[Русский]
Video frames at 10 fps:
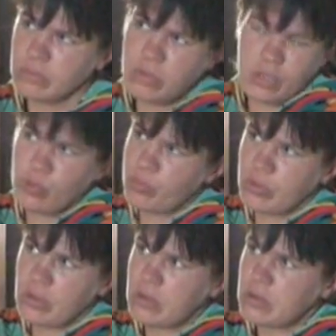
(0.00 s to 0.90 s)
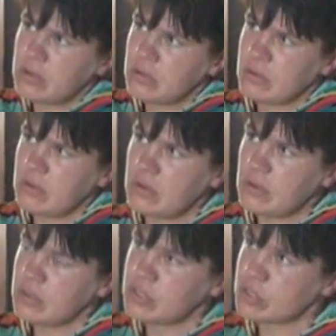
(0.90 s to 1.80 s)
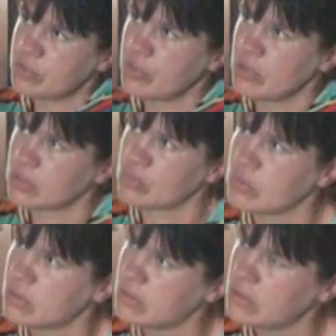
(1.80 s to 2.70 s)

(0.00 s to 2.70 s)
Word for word: Я не пила, ну, Здрасте. пила только.